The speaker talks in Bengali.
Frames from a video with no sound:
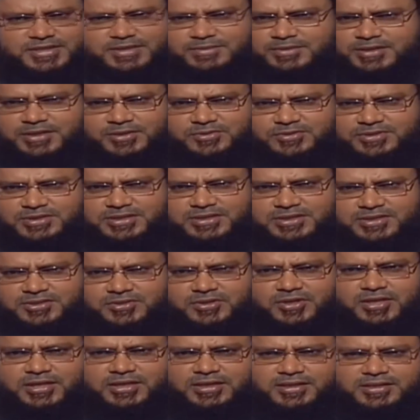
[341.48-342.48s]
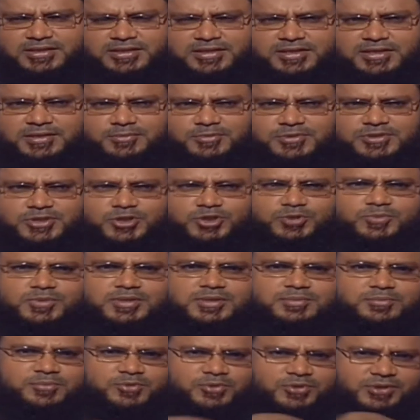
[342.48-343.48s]
যে এটা ভালো জিনিস নয় বলছে
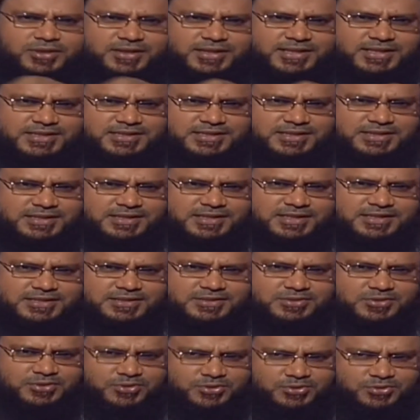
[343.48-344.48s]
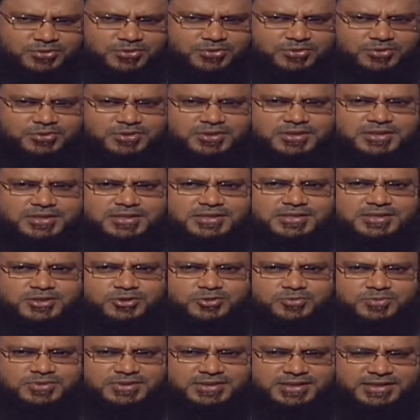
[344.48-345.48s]
তোমার মনকে জিজ্ঞাসা করো যে
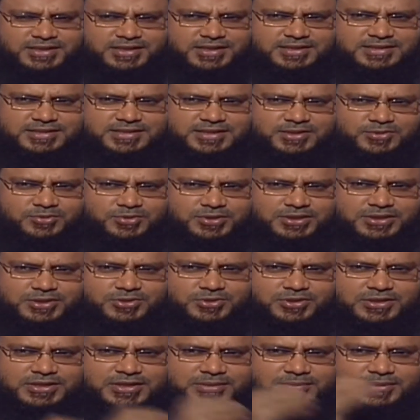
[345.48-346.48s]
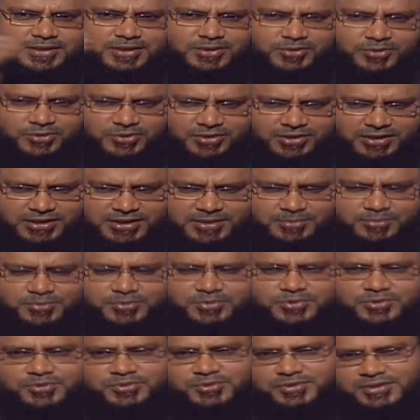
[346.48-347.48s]
তুমি যে কাজটা করেছো এটা ভালো করলা কি
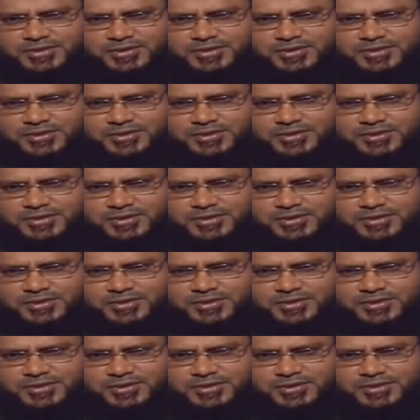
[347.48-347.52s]
মন্দ